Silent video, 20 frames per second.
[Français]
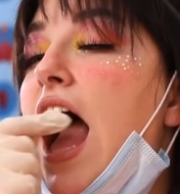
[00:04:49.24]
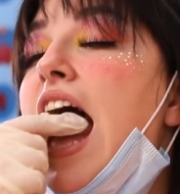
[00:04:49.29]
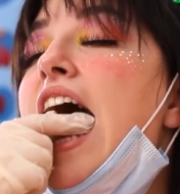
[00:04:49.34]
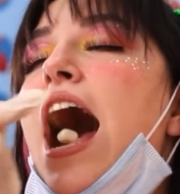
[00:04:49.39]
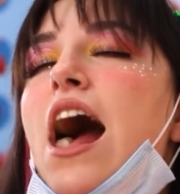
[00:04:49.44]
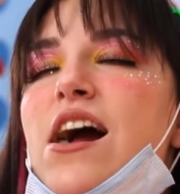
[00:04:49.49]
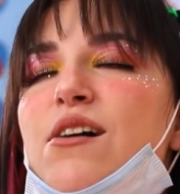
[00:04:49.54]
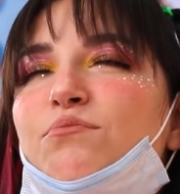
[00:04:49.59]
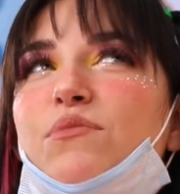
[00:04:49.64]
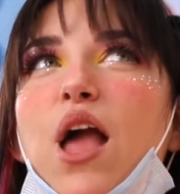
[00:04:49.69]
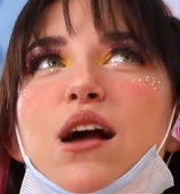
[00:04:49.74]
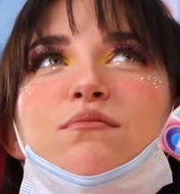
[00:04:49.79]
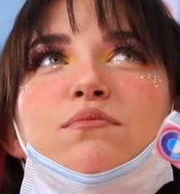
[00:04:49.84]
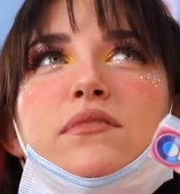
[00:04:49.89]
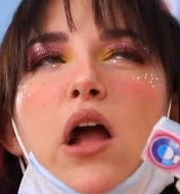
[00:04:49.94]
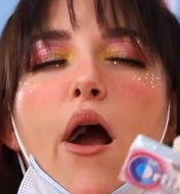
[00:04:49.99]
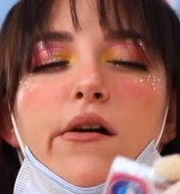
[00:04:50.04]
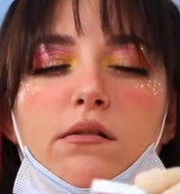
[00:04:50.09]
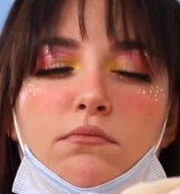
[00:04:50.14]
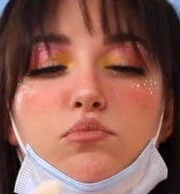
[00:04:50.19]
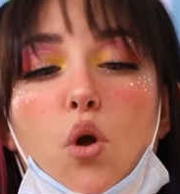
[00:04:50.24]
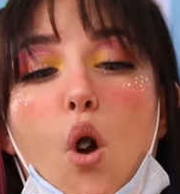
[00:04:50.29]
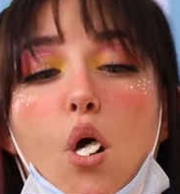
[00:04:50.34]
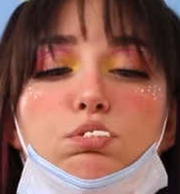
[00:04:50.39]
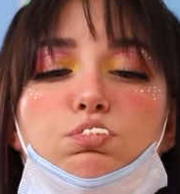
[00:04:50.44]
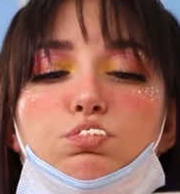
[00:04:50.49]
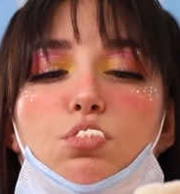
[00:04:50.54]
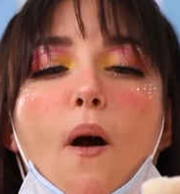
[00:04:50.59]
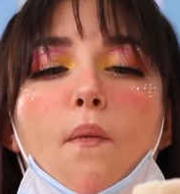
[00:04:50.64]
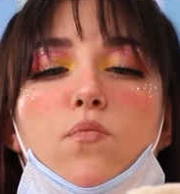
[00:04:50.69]
sera utile.
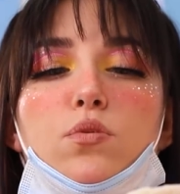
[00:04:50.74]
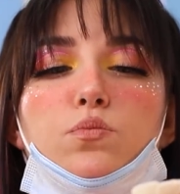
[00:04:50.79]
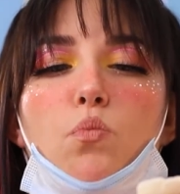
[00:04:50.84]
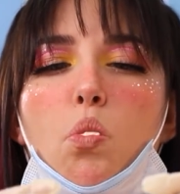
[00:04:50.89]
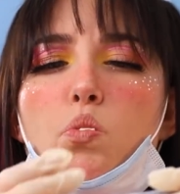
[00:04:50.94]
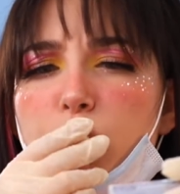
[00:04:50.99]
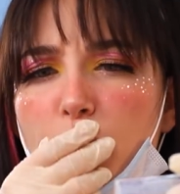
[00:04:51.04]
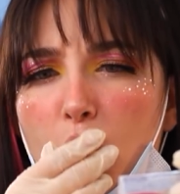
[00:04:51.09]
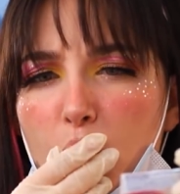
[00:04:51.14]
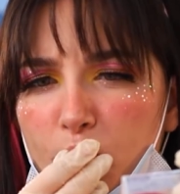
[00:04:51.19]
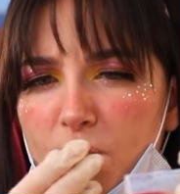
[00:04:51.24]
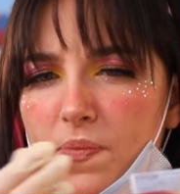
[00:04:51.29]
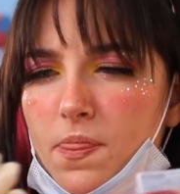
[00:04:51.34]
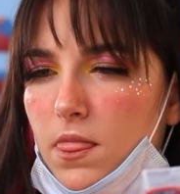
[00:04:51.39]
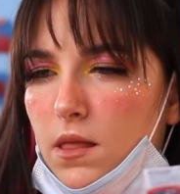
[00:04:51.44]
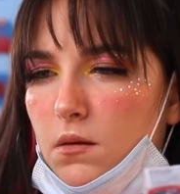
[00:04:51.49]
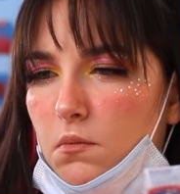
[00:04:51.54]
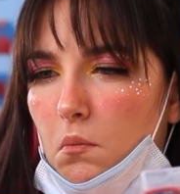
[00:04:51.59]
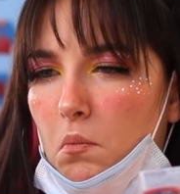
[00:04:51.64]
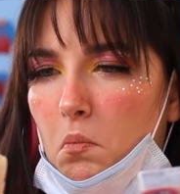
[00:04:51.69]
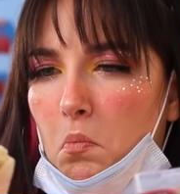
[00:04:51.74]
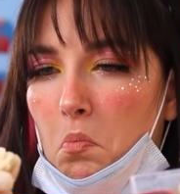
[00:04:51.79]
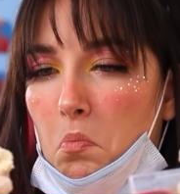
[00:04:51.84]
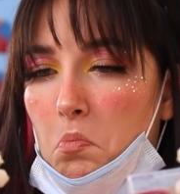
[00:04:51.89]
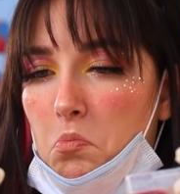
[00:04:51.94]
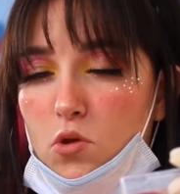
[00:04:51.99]
Ouvre grand la bouche.